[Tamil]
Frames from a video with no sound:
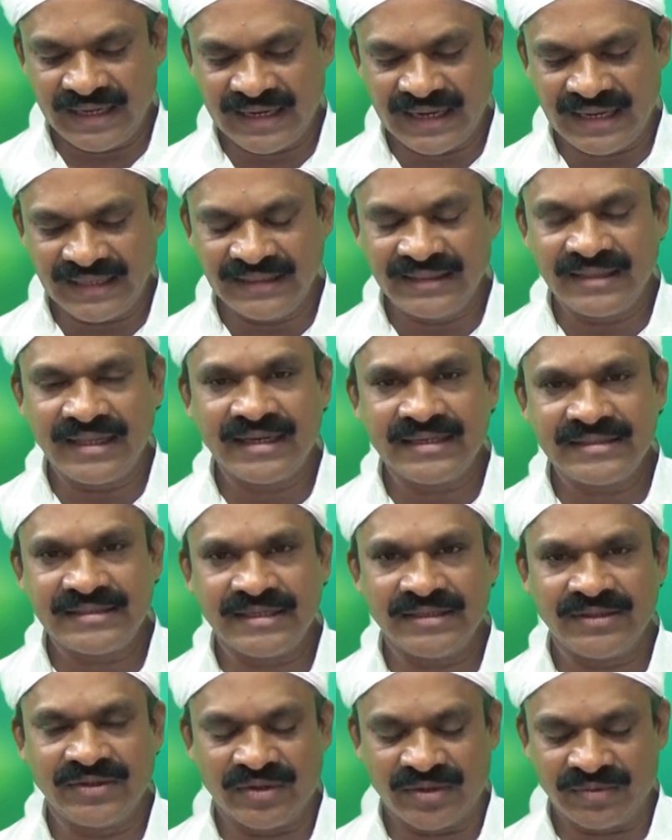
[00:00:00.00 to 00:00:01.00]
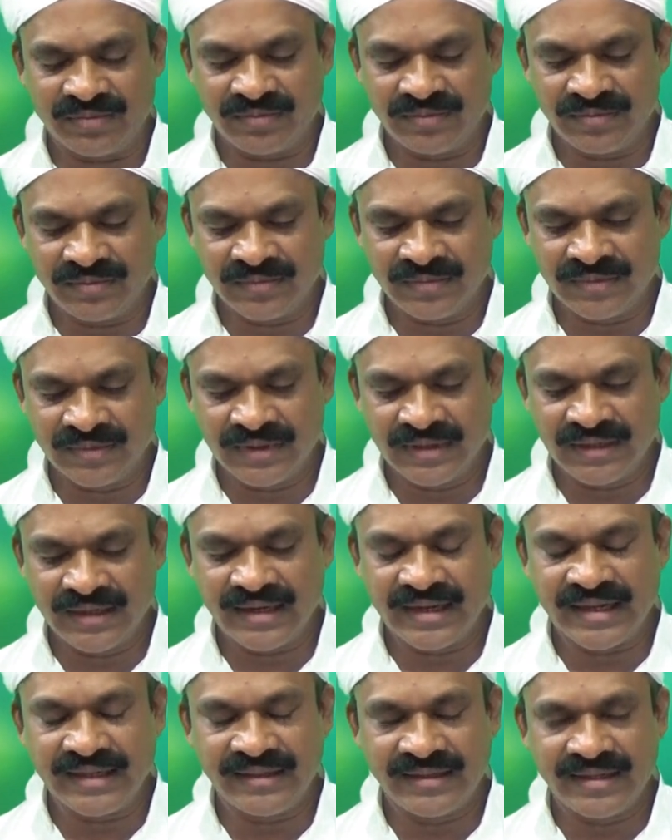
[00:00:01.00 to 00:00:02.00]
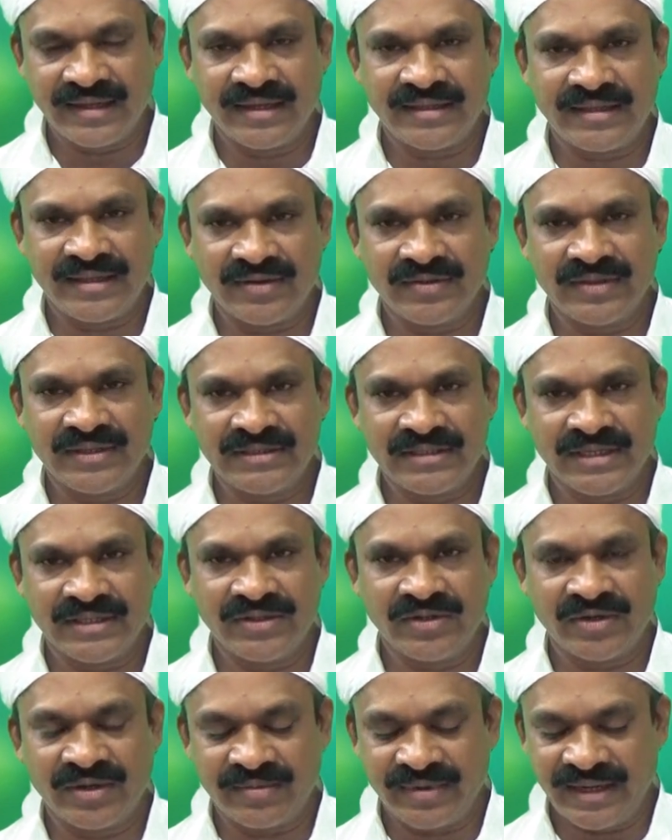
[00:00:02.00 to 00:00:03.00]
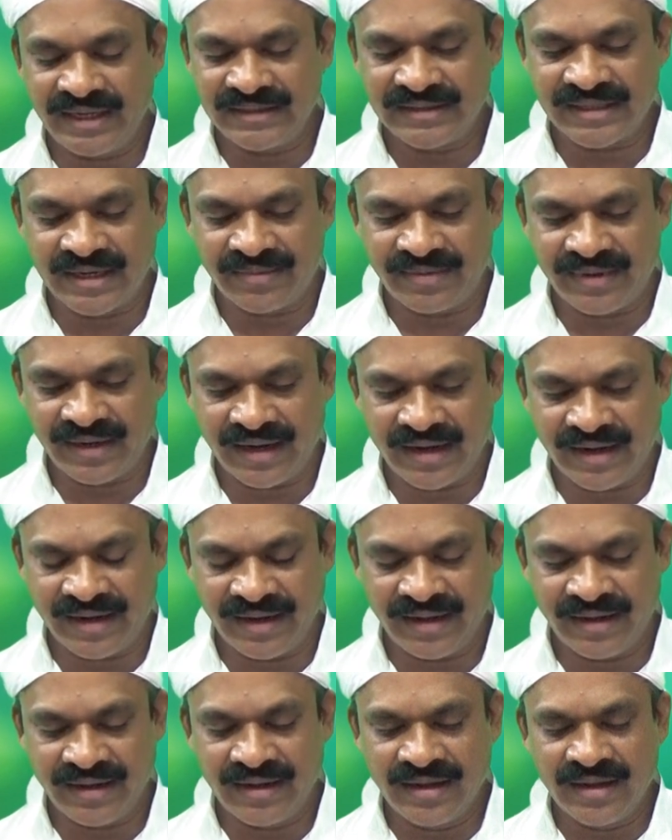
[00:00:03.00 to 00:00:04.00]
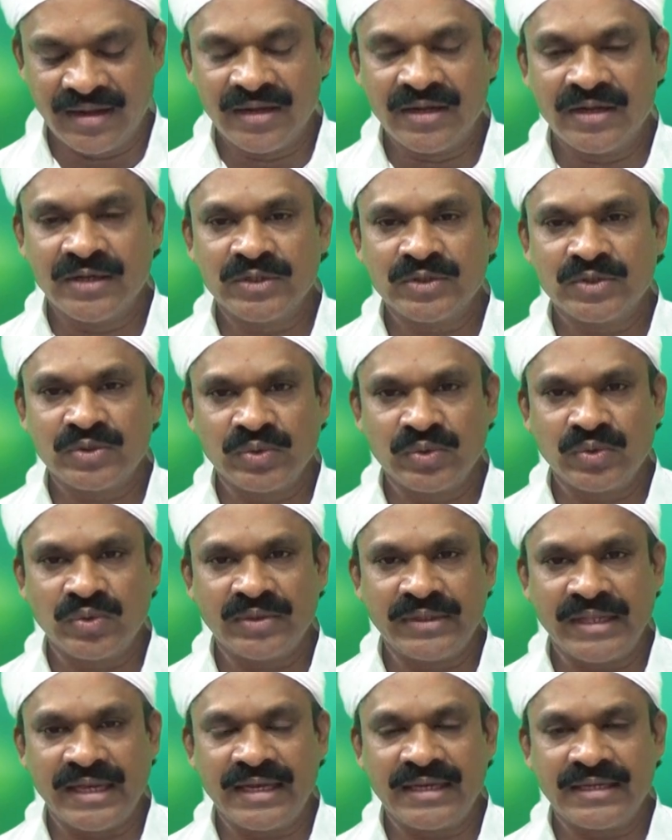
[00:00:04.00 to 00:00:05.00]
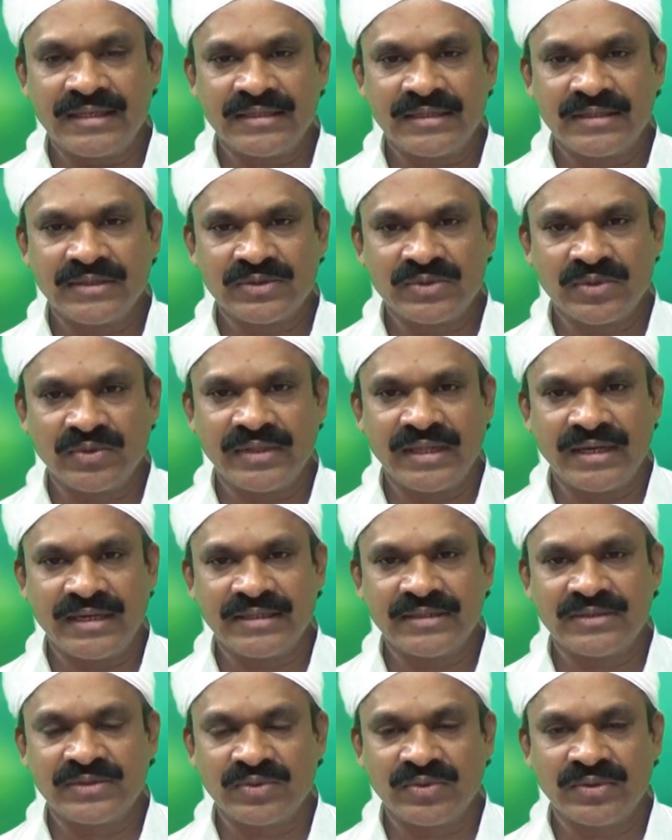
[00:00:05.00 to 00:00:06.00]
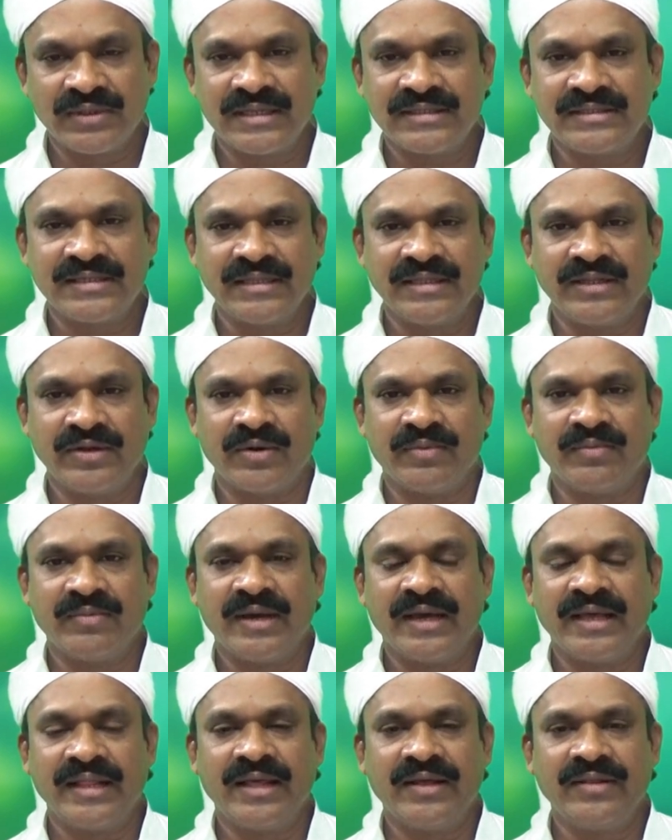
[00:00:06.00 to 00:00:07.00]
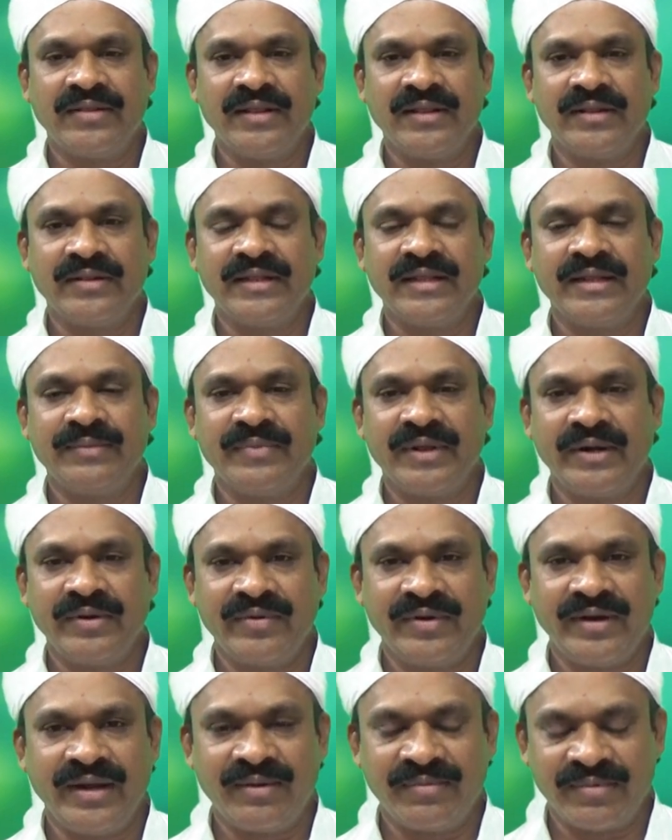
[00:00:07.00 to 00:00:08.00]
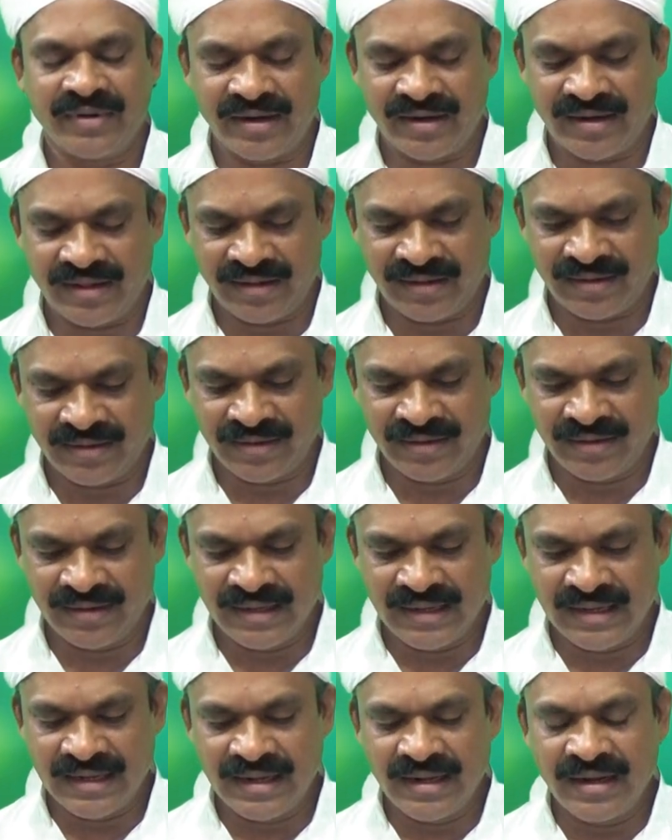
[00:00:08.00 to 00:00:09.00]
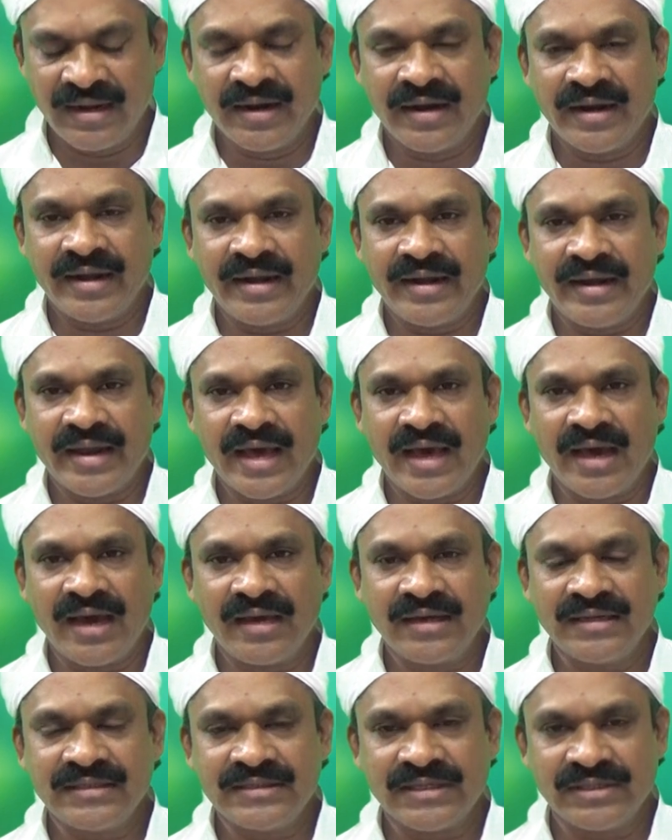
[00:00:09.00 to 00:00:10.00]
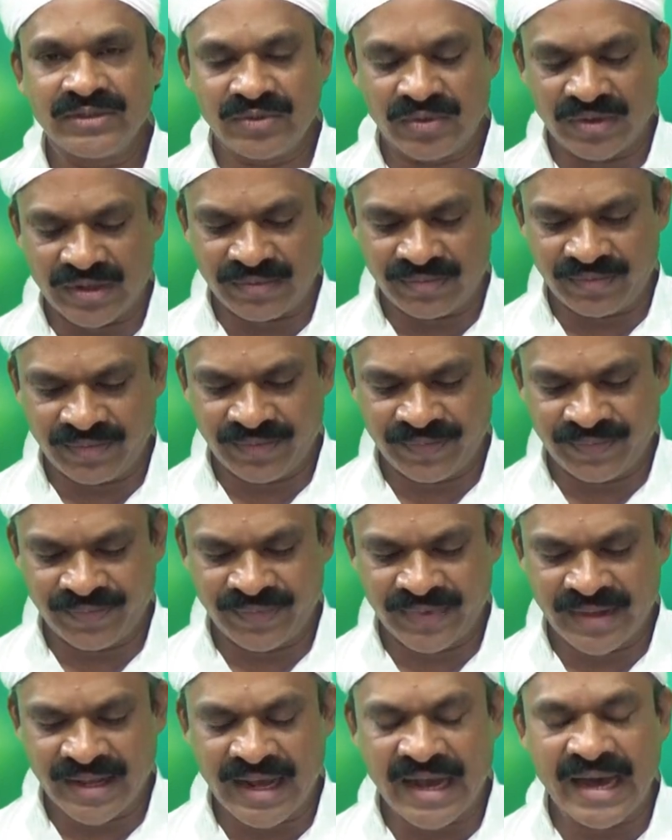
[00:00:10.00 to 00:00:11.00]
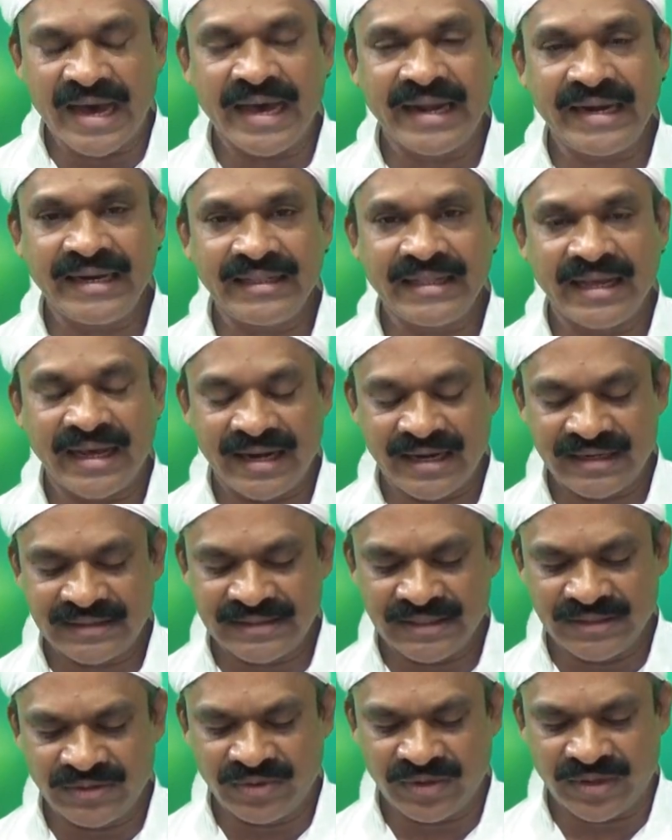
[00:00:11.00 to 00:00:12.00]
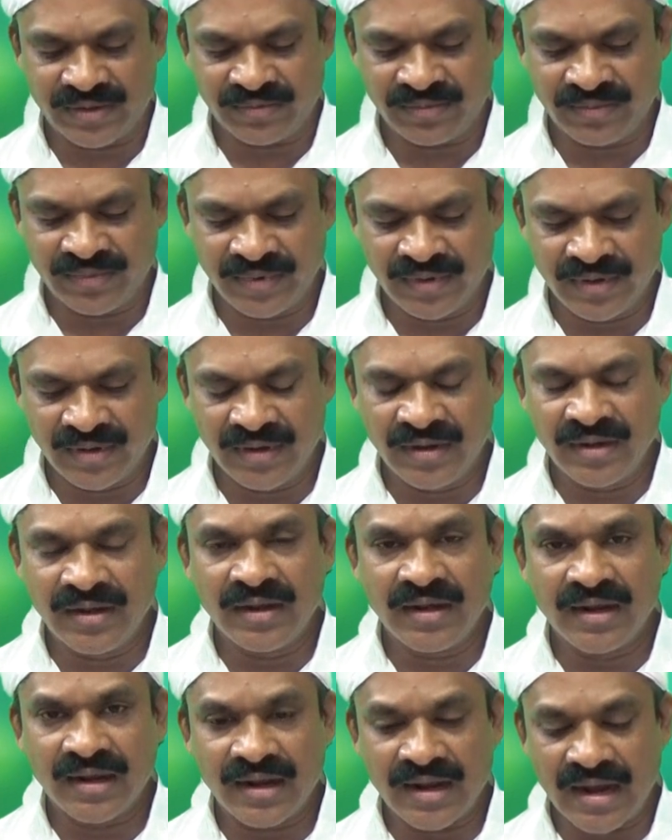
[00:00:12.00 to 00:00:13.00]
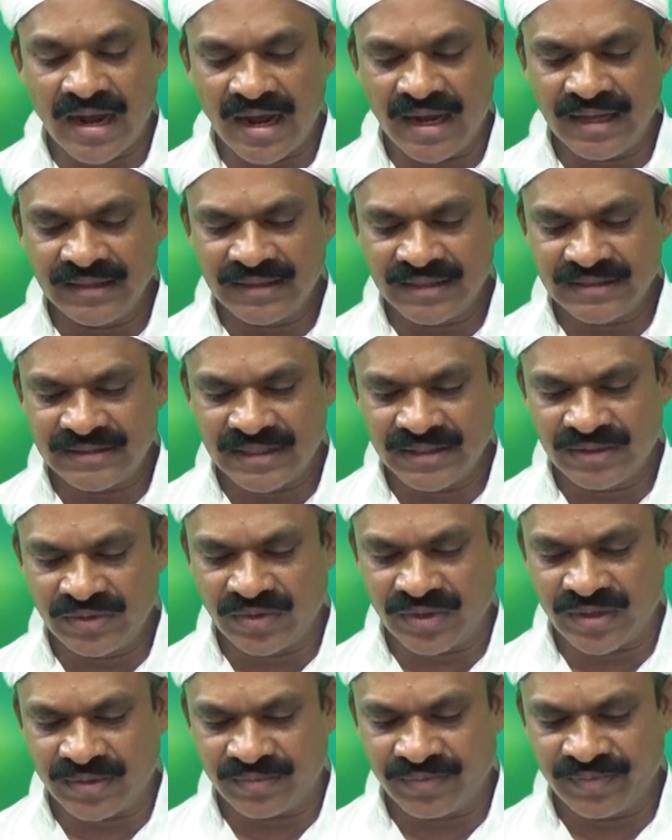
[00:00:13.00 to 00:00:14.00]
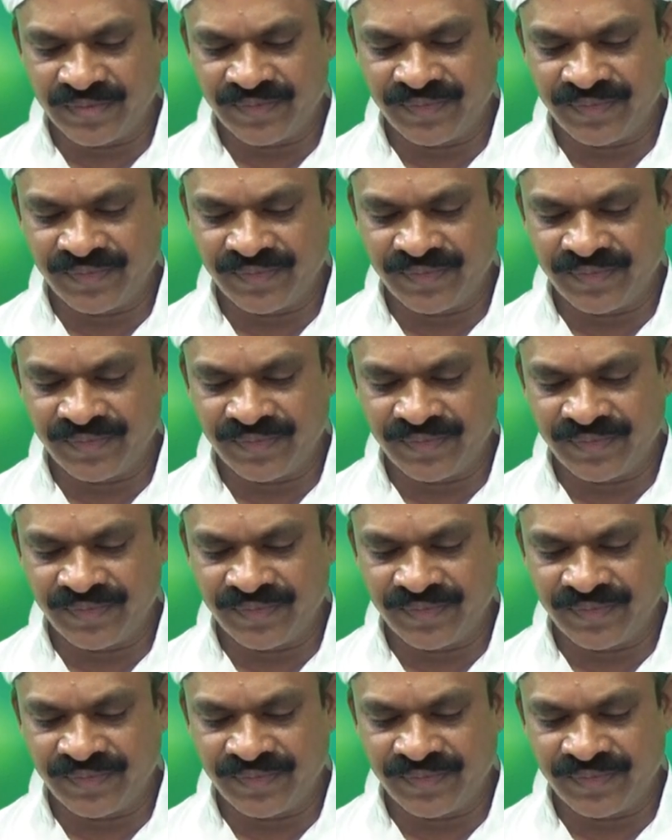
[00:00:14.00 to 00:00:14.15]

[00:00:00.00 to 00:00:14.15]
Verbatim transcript: கந்தக செந்துரம் கந்தகத்தை வந்து செந்துரமாக்கி சாப்பிட்ருக்காங்க சூத சூதக சூத செந்துரம் அதாவது வந்து மெர்குரியில் பண்ணுறது நாக செந்துரம் அரிதார செந்துரம் காந்த செந்துரம்